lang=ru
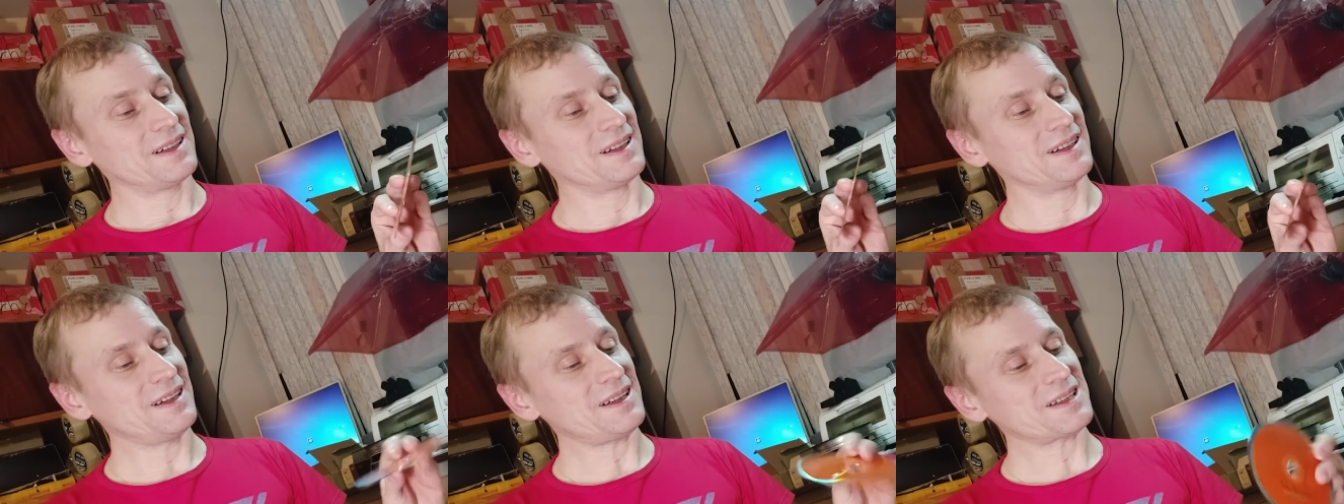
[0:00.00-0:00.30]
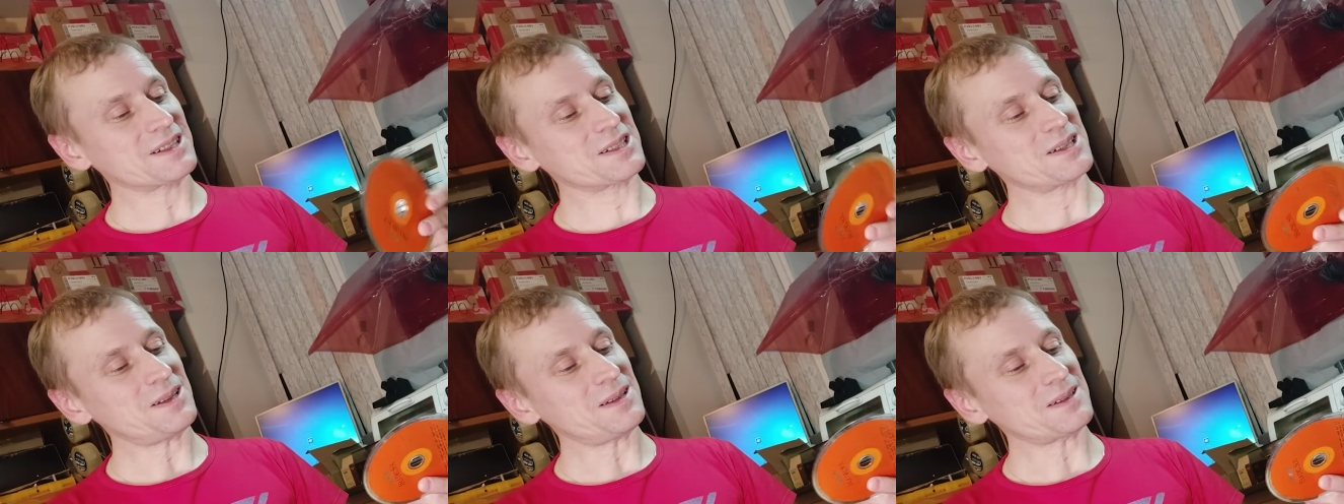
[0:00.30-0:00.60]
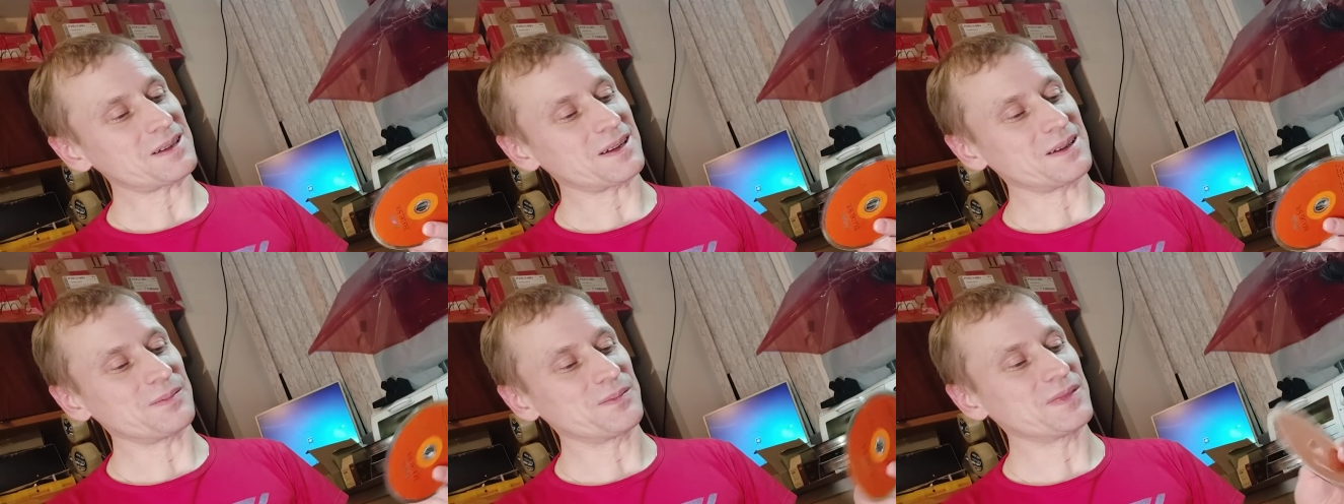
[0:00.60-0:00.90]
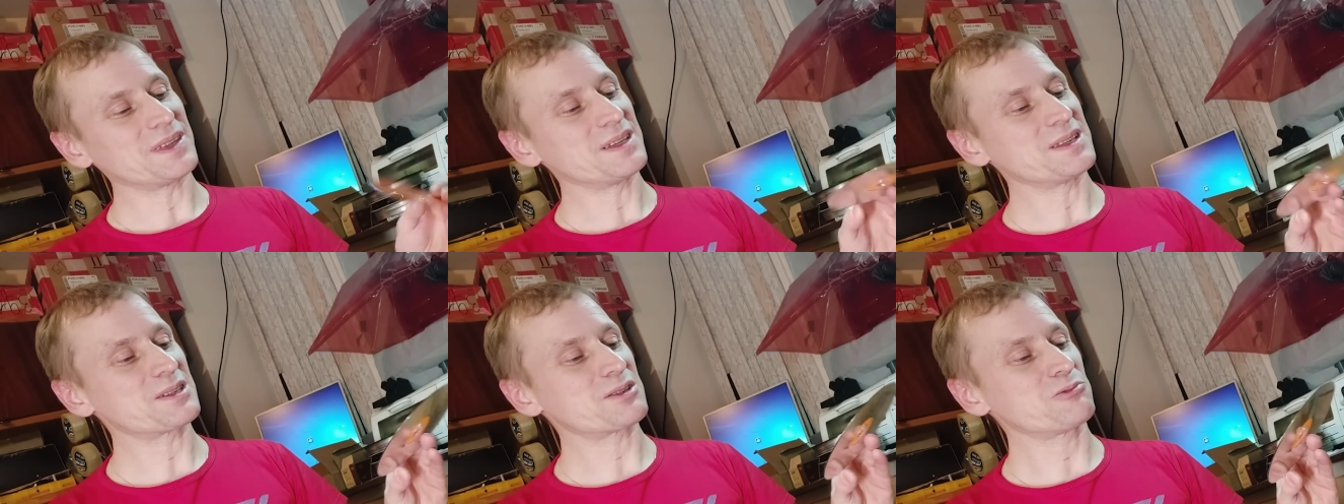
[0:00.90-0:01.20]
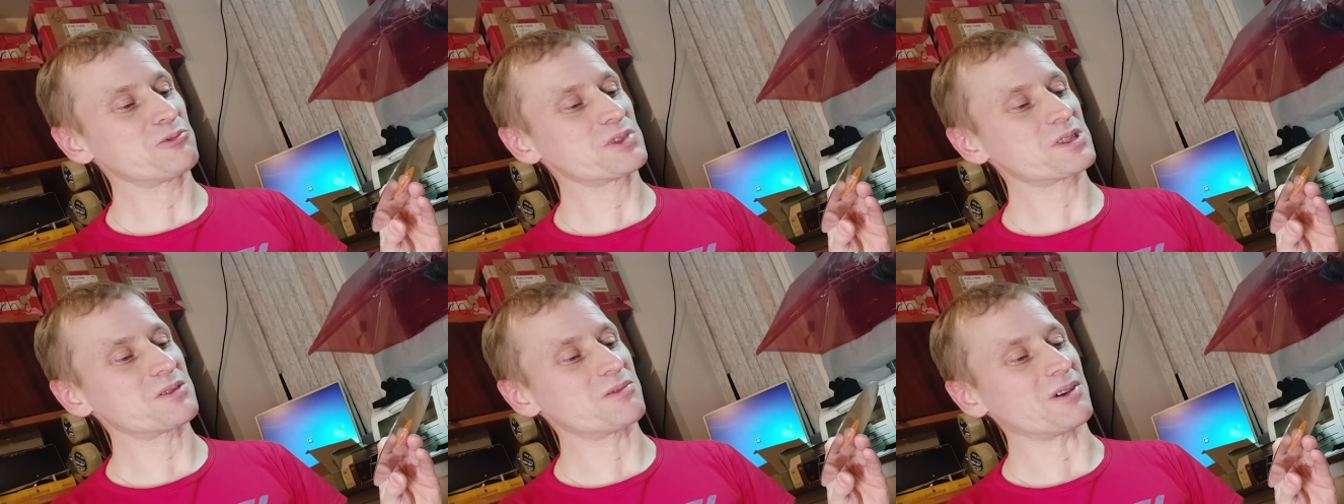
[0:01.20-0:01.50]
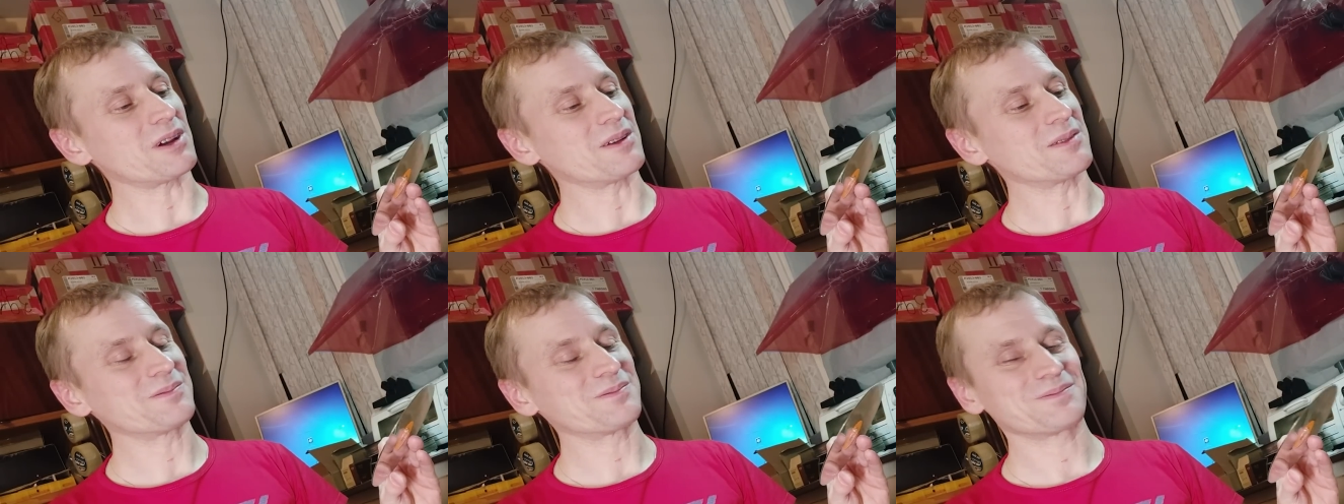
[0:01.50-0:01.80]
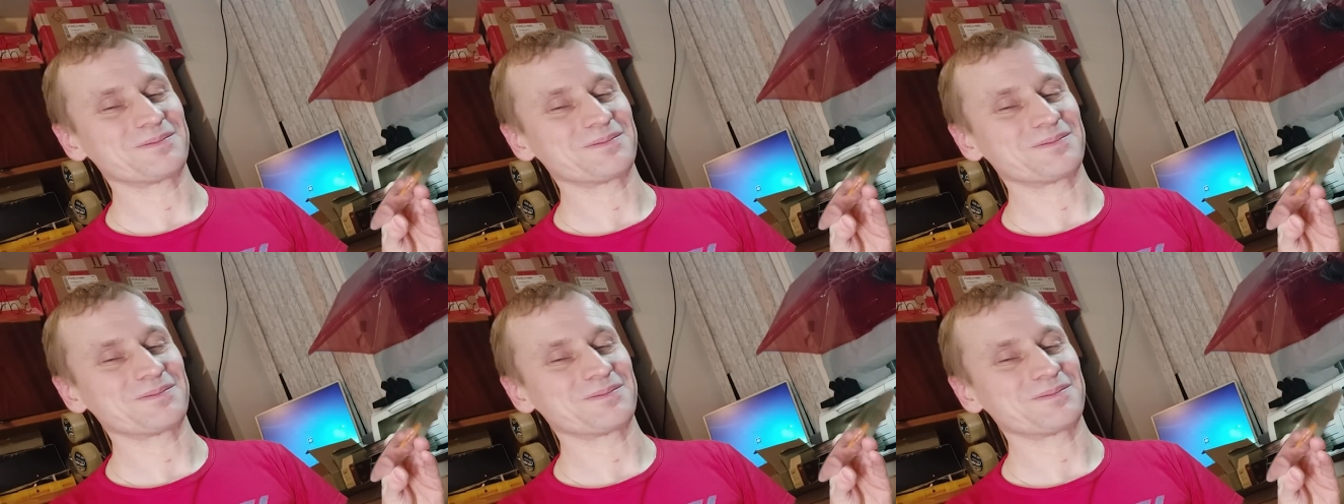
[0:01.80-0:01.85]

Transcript: Эх, жалко, искусство.